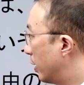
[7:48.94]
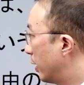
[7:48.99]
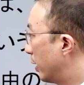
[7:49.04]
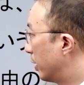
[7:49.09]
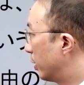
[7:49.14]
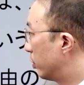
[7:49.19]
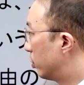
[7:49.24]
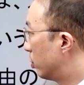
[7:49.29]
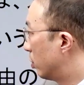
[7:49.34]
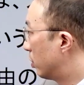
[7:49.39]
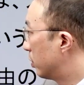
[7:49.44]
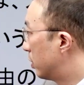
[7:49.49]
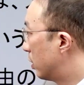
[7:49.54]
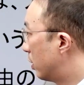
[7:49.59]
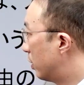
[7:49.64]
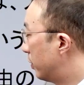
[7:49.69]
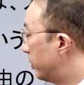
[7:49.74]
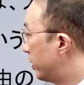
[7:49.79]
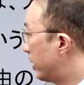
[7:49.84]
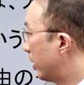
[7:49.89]
되겠죠.
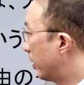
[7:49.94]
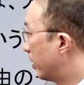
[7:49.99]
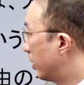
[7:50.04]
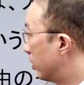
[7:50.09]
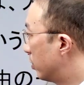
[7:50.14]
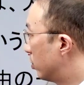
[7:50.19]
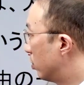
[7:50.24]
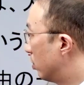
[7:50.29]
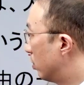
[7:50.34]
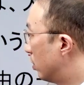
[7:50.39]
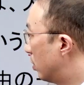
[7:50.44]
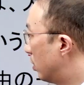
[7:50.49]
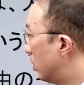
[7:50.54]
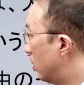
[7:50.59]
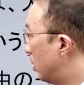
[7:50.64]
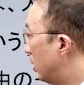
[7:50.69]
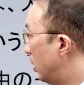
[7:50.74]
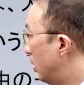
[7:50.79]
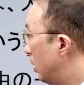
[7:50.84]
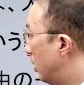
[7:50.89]
전
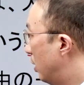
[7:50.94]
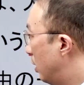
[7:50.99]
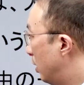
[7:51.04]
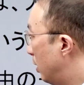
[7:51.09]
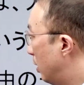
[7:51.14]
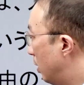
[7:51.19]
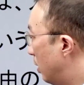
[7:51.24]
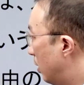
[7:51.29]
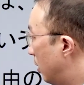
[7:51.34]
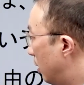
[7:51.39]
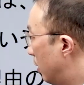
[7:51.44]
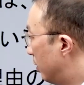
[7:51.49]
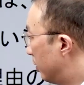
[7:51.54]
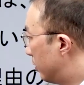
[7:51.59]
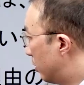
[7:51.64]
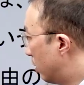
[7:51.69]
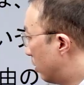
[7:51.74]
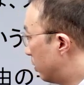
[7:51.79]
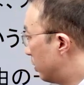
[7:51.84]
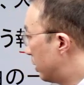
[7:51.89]
세계죠.
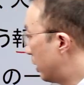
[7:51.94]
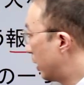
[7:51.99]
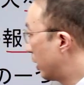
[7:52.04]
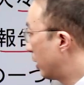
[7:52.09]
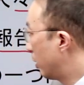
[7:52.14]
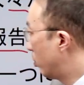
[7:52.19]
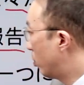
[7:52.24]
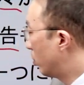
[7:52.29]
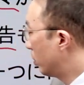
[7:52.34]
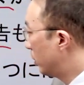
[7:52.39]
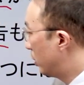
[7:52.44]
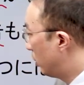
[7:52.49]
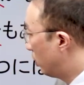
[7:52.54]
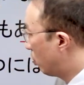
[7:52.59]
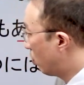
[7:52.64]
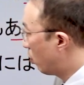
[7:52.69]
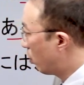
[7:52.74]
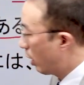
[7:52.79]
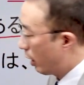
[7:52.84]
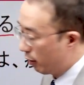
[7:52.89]
전 세계로
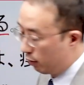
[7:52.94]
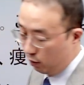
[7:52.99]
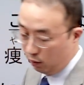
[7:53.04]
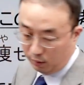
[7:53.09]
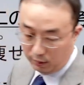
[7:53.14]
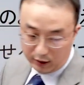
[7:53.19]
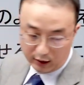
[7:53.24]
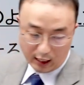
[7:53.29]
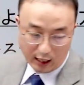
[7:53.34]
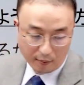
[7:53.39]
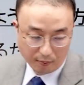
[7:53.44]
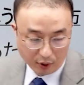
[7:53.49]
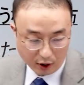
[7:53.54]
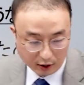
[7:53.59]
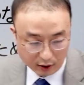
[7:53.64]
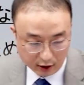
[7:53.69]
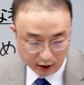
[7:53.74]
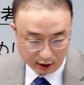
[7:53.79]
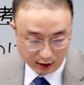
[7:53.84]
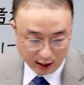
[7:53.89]
히로가루입니다.
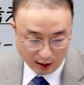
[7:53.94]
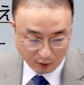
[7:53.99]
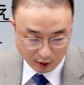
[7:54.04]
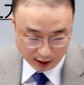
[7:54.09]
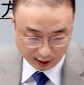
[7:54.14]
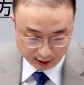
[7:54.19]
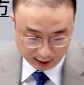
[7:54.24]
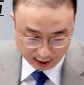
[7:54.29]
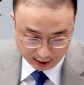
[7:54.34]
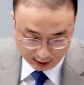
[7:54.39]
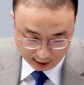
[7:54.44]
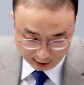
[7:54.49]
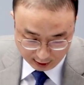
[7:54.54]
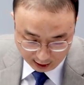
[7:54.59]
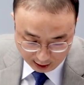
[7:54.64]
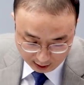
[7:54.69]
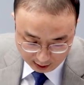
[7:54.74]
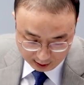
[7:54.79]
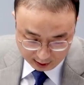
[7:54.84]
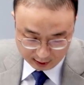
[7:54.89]
퍼지다,
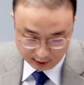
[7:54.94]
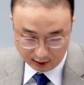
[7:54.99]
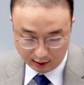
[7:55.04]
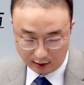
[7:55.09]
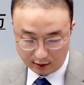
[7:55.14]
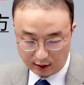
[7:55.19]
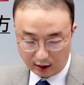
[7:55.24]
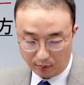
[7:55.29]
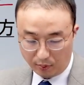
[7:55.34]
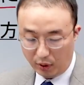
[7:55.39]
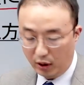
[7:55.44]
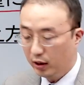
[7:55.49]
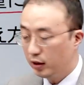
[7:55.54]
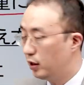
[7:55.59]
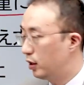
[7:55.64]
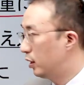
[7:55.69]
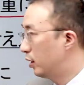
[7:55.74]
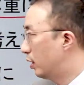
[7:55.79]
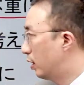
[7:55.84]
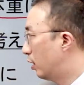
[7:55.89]
확대되다. 자, 그래서
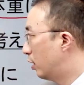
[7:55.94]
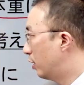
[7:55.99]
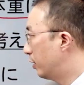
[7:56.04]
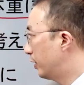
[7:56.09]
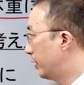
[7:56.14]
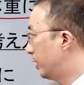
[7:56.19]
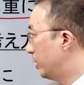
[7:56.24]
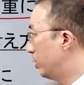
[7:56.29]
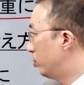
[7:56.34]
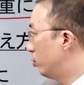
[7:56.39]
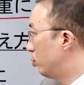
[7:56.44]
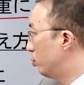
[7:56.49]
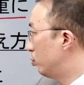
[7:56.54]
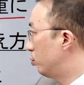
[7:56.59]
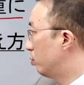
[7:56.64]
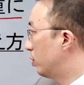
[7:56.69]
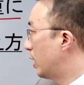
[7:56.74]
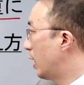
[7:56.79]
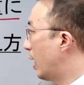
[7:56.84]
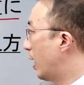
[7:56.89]
퍼지는 이유
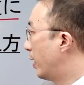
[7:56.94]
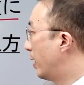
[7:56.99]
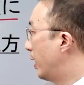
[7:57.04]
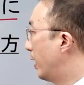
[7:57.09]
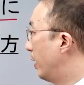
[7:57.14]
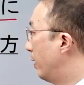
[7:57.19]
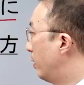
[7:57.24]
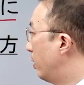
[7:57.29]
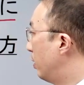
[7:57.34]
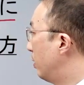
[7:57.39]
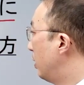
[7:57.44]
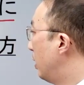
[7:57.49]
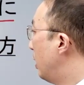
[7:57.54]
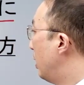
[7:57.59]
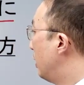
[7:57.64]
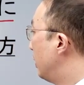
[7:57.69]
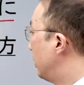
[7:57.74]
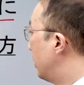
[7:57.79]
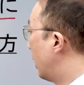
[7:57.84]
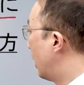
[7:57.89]
중에 하나에는
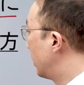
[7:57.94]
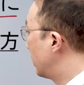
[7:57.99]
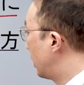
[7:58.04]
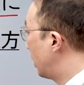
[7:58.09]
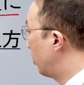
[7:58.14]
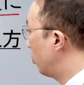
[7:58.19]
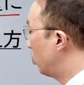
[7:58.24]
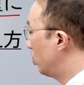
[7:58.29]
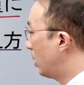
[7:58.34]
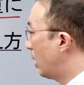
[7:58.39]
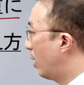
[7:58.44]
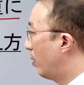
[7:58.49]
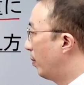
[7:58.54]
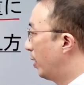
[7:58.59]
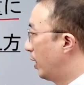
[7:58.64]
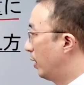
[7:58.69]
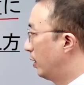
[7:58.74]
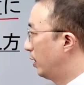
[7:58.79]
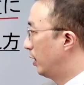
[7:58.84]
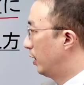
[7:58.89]
야세루
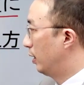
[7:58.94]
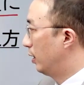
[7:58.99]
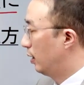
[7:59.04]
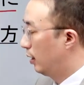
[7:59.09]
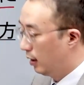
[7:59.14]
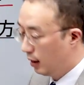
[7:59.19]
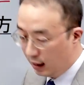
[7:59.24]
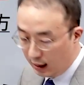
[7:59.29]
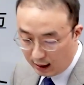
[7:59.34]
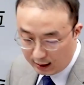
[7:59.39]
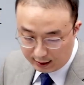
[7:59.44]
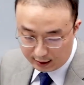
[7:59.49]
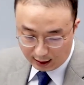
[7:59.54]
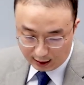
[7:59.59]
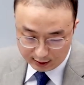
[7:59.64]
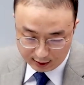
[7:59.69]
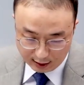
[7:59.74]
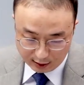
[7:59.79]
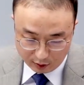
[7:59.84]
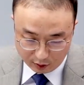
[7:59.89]
타메니.
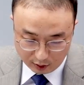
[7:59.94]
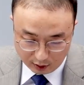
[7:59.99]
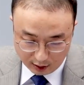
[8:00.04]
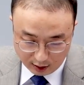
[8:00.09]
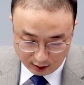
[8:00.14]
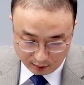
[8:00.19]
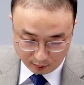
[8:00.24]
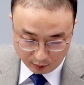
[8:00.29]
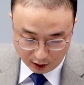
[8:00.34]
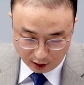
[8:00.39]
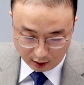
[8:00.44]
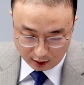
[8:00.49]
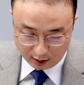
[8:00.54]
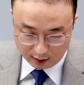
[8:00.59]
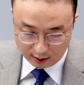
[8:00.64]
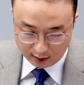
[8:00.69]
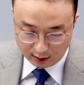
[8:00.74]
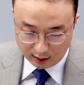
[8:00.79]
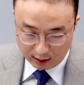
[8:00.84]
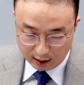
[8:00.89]
야세루는
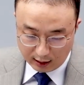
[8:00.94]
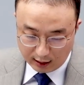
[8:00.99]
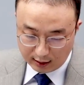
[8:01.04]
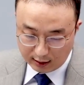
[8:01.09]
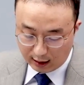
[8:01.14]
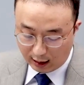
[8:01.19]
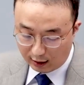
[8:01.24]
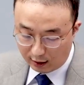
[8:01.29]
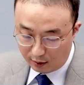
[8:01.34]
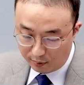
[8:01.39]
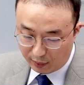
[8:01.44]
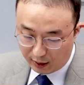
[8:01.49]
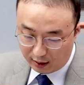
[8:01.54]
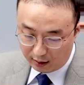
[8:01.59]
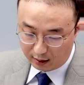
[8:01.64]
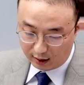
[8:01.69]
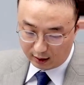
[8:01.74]
뭐 살을 빼는